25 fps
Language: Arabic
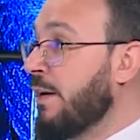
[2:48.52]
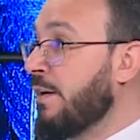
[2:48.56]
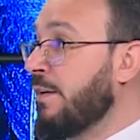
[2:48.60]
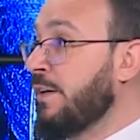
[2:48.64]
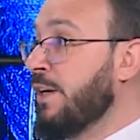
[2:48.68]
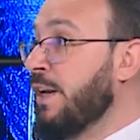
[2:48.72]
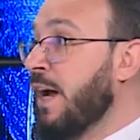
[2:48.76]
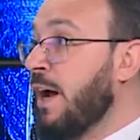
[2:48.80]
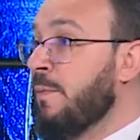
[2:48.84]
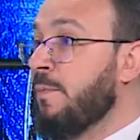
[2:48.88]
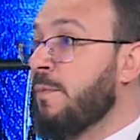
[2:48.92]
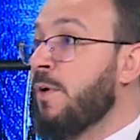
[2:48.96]

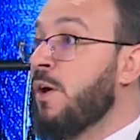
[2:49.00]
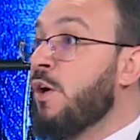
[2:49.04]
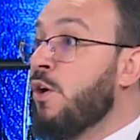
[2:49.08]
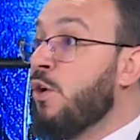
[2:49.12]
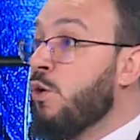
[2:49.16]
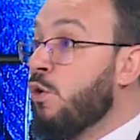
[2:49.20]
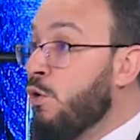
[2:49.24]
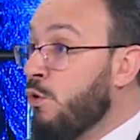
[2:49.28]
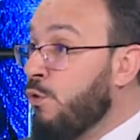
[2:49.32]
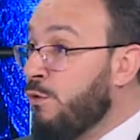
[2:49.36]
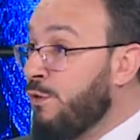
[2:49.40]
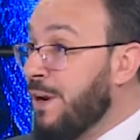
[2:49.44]
في نعم
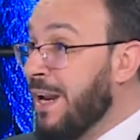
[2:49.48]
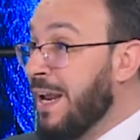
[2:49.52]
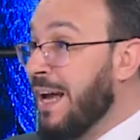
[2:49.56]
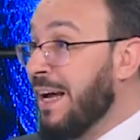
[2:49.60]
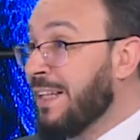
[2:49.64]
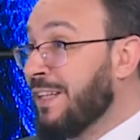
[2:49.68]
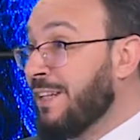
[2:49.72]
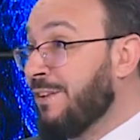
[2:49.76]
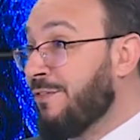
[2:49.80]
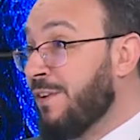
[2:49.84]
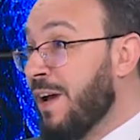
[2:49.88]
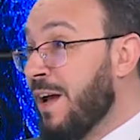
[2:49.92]
وفي
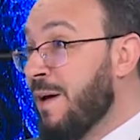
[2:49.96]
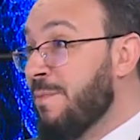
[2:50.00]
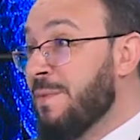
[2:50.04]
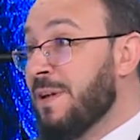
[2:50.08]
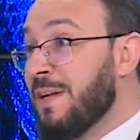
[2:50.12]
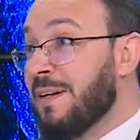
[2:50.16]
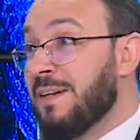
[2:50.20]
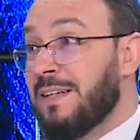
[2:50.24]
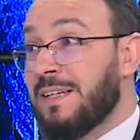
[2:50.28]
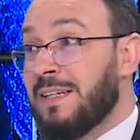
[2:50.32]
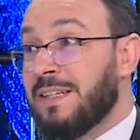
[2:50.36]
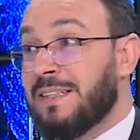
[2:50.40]
الهدف
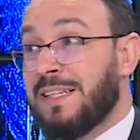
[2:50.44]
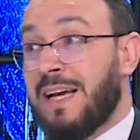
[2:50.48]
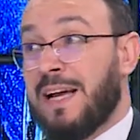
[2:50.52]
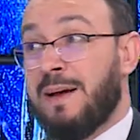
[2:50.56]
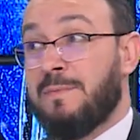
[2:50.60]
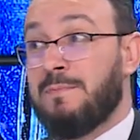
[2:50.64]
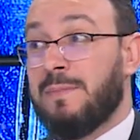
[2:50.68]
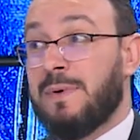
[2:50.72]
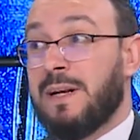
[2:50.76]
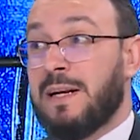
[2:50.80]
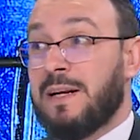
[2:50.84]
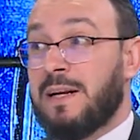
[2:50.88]
امين
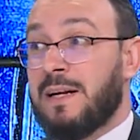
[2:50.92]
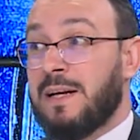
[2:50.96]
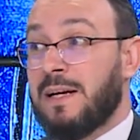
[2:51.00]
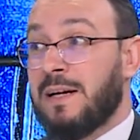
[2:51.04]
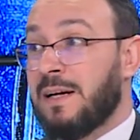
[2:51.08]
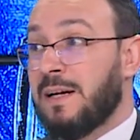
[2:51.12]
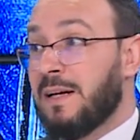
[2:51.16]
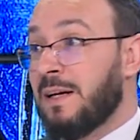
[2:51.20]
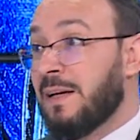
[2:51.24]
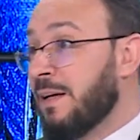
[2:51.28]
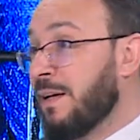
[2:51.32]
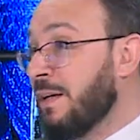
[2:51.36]
يتحمل
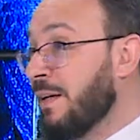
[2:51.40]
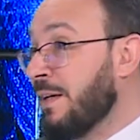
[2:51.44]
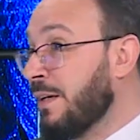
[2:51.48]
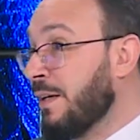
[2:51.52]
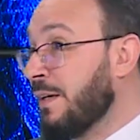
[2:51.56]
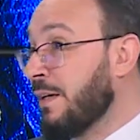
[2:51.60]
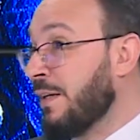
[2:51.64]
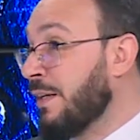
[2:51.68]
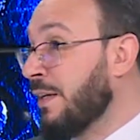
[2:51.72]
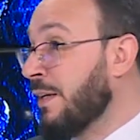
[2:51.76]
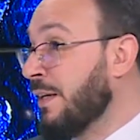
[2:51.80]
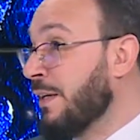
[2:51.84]

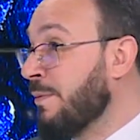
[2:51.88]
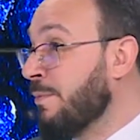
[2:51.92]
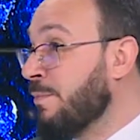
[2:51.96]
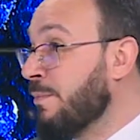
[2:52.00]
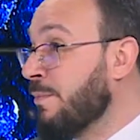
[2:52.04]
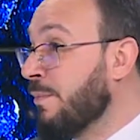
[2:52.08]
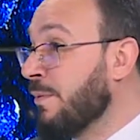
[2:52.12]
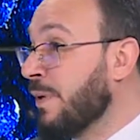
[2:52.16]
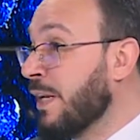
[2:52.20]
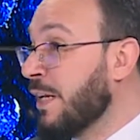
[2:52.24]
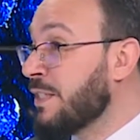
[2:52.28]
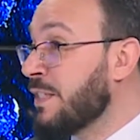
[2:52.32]
مسؤوليه كبيره نعم.